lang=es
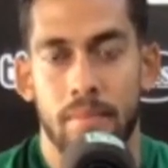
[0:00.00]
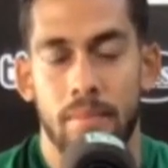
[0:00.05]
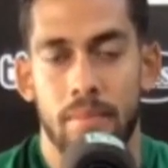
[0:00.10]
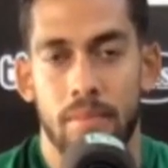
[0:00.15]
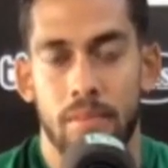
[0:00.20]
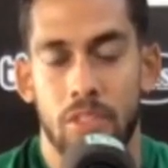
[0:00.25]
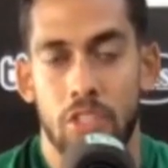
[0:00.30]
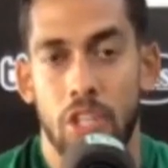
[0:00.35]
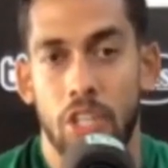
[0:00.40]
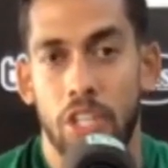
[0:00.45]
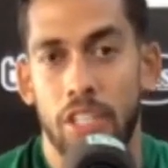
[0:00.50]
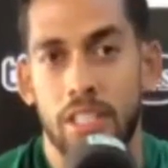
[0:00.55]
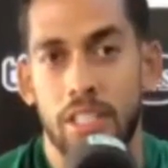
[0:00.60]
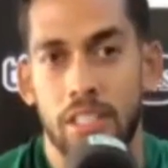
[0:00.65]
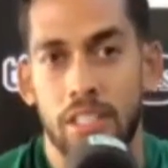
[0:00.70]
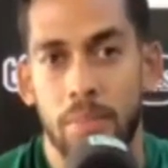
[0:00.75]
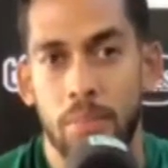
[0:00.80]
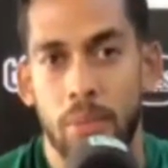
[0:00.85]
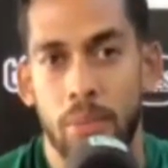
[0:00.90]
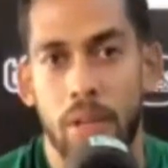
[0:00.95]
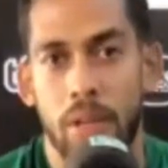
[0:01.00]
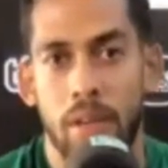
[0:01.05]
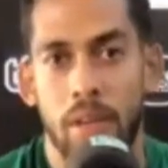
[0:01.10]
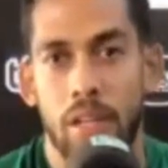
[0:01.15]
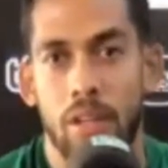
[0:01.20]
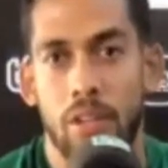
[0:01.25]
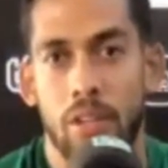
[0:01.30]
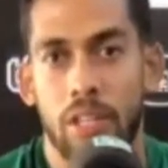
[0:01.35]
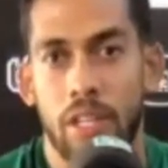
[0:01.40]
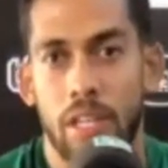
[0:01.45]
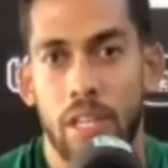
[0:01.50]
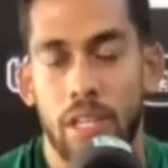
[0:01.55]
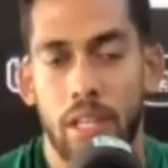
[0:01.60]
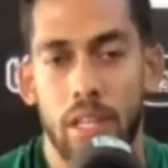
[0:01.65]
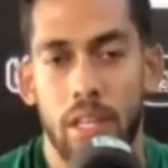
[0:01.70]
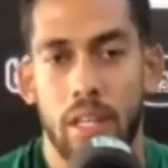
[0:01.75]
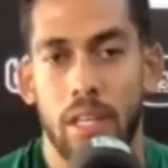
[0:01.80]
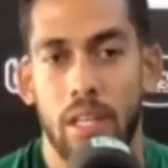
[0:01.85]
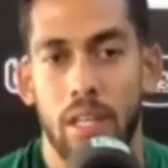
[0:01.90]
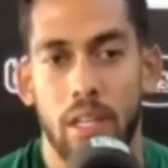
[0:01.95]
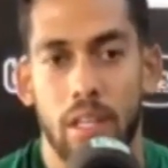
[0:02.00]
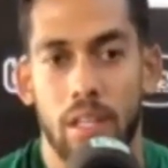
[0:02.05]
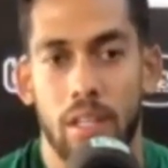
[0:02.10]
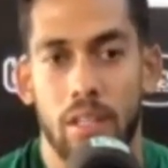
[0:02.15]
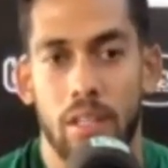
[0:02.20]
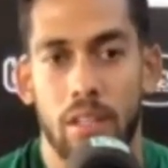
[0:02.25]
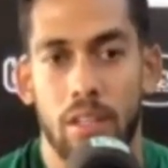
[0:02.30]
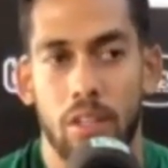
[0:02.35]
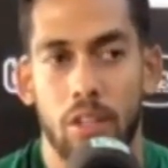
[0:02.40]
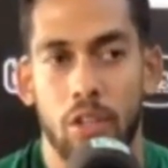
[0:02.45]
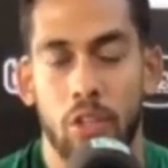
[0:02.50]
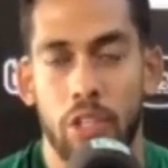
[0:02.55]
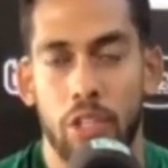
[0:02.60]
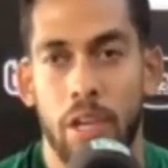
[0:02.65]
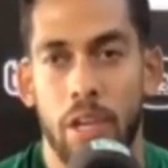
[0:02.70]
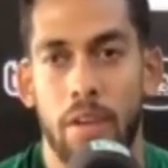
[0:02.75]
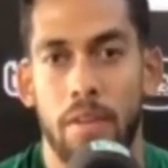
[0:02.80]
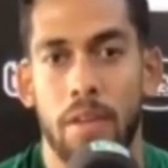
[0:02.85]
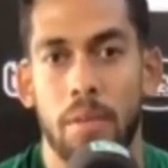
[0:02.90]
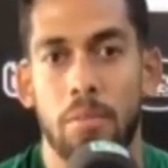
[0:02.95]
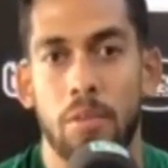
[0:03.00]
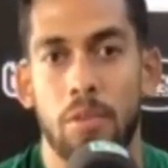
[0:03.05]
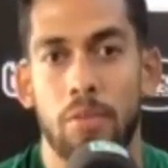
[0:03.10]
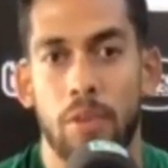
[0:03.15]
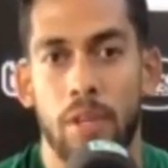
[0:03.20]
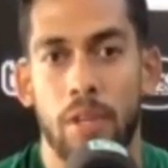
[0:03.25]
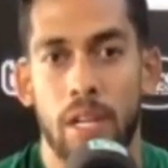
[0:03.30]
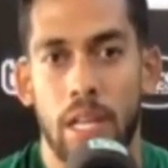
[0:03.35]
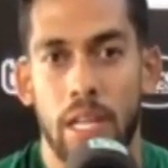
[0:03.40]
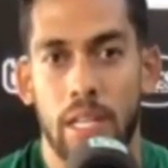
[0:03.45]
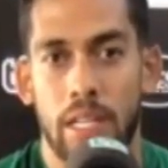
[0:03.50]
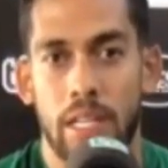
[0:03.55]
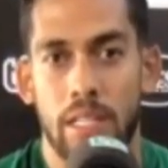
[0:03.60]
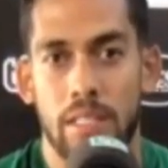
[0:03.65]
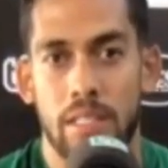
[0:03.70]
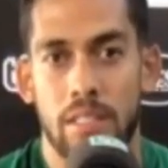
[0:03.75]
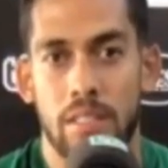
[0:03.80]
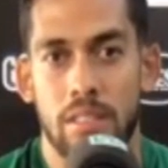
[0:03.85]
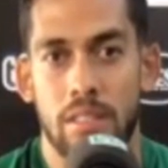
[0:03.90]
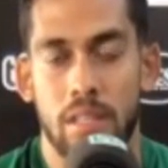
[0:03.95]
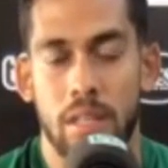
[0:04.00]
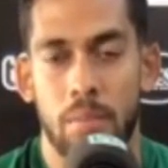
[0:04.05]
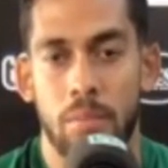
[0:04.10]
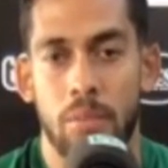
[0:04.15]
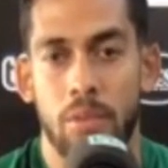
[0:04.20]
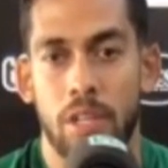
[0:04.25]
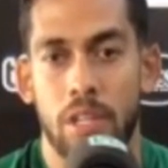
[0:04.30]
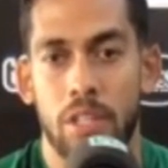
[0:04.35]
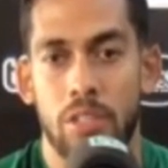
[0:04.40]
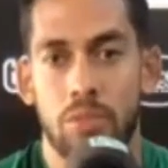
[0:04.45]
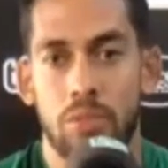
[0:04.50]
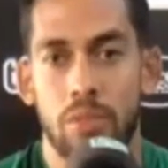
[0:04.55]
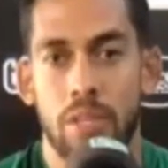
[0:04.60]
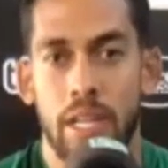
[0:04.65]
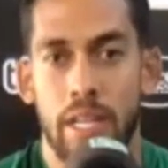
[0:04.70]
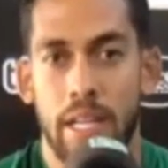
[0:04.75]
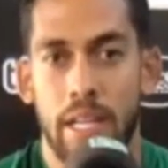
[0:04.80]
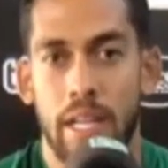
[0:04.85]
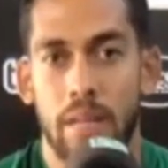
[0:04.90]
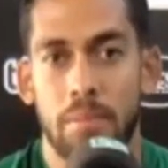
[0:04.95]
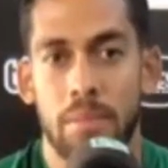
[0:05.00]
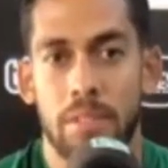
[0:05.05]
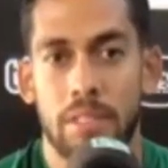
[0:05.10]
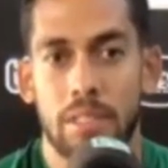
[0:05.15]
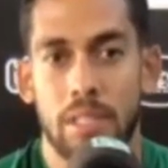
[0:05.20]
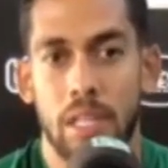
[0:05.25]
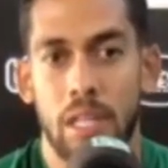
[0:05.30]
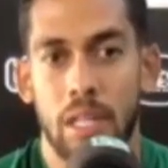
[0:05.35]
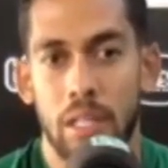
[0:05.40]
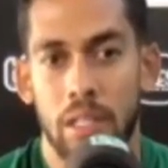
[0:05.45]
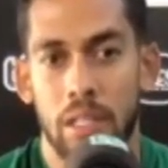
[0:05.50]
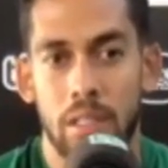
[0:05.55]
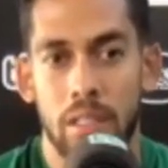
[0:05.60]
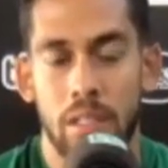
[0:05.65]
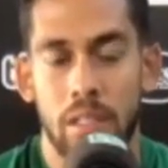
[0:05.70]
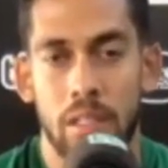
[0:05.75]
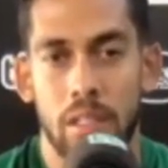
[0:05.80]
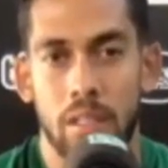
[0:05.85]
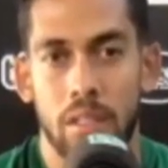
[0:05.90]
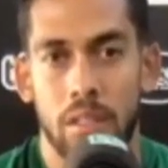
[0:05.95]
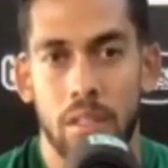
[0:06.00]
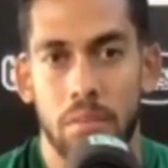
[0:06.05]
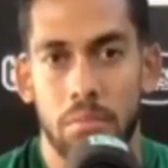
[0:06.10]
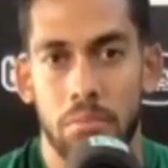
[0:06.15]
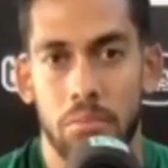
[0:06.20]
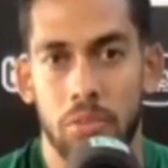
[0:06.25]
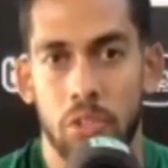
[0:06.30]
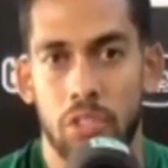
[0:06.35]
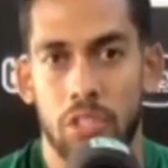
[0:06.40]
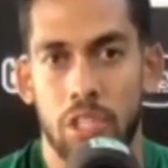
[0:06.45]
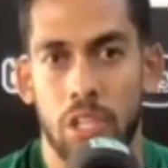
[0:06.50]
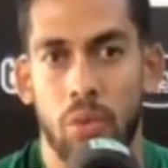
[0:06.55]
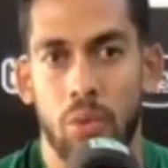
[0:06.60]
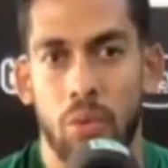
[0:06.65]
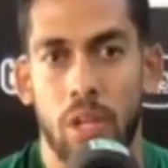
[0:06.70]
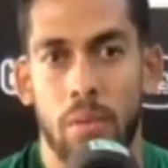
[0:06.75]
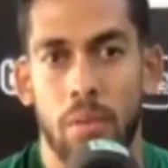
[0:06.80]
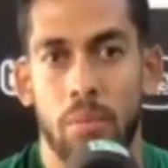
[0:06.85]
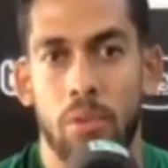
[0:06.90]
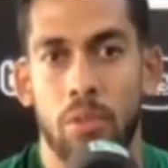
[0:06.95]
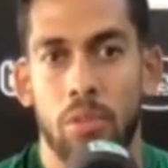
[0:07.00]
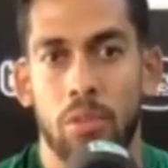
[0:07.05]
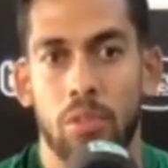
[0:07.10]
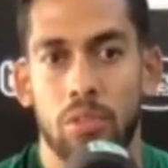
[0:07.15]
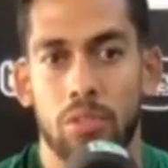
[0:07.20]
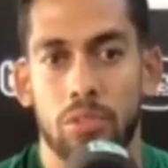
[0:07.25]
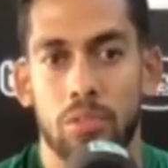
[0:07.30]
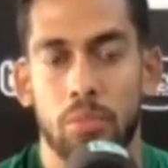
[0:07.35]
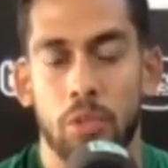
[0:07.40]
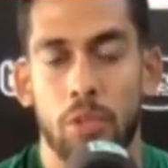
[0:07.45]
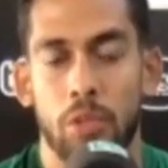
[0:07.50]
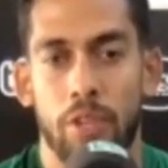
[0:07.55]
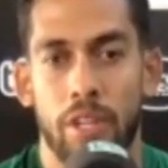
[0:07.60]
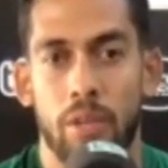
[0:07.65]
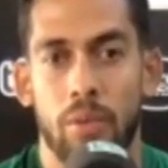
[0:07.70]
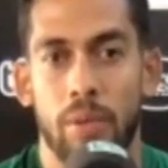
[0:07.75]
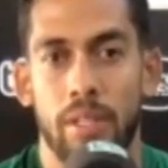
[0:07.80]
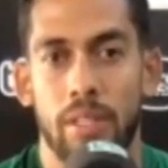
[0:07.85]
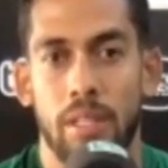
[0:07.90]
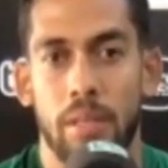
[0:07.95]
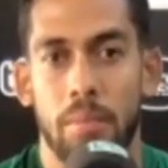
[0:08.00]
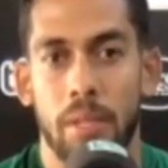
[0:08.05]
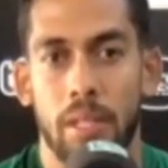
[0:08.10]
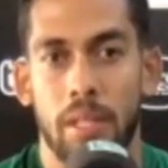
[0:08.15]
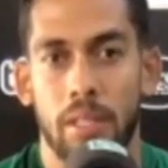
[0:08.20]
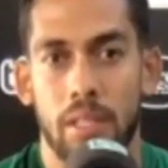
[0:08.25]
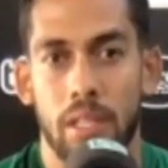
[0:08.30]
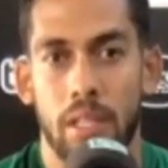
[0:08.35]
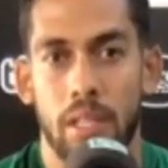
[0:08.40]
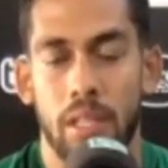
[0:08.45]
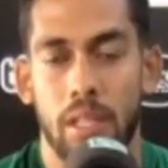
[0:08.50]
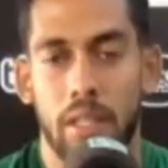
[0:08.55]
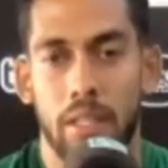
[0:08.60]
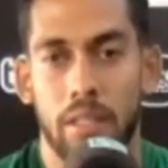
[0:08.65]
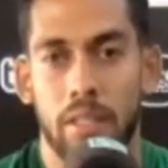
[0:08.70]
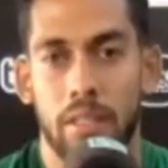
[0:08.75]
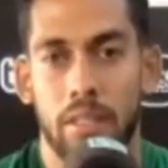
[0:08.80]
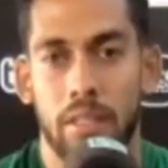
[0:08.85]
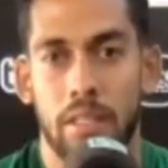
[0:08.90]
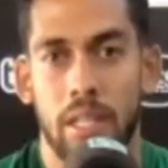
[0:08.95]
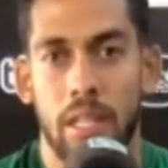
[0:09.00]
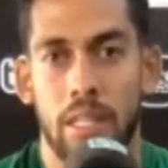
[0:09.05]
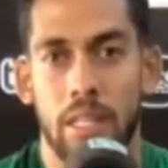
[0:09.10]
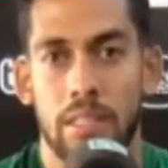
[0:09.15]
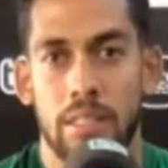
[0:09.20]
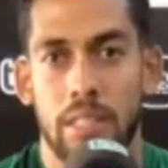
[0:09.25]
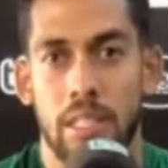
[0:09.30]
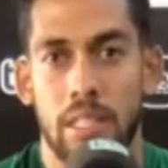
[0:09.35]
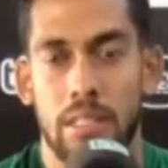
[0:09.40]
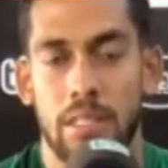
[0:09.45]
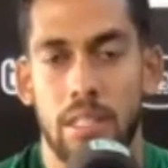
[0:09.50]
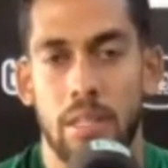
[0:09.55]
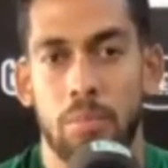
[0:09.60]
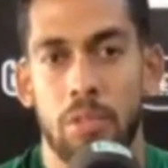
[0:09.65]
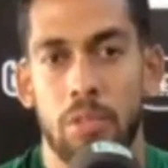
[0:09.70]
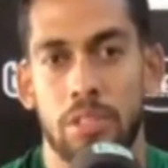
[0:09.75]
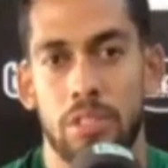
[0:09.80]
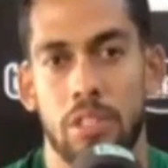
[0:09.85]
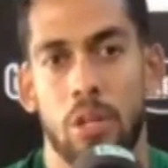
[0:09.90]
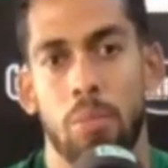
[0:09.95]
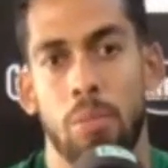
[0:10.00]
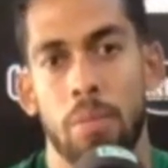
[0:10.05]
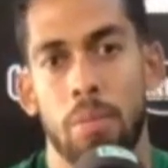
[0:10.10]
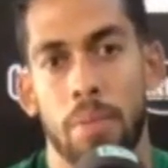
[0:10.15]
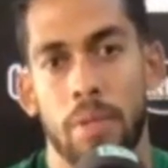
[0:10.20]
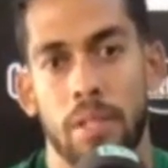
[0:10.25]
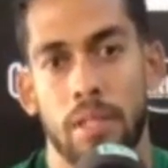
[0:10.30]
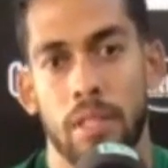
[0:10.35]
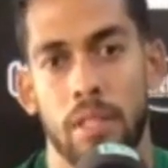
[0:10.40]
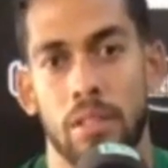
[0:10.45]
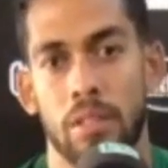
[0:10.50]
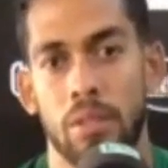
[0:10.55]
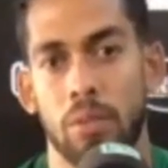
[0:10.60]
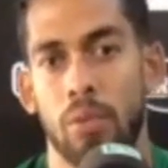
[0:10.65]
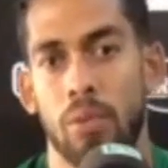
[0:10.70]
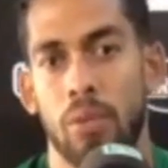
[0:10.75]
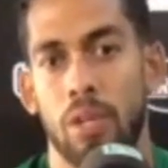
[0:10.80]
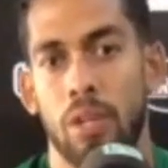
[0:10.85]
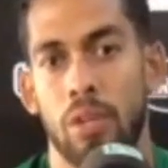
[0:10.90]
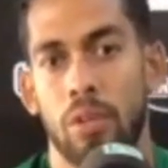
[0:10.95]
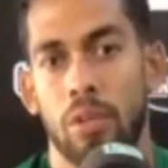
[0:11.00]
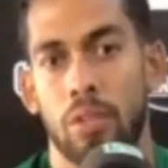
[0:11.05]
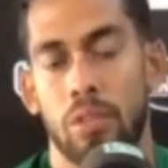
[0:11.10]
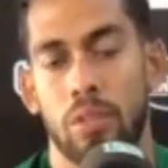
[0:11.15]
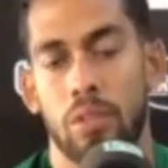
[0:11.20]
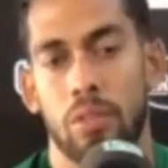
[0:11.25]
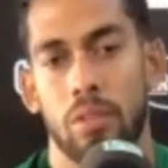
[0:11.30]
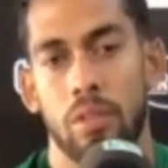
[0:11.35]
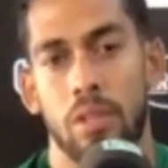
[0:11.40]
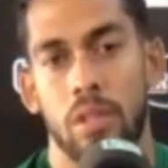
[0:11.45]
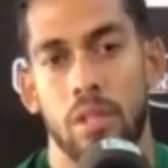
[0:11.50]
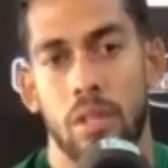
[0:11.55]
Yo ahorita te puedo hablar lo que, lo que vivimos fuera de la cancha. Hemos hecho una gran amistad nos saludamos muy frecuentemente desde la distancia, hemos estado muy pendientes uno del otro.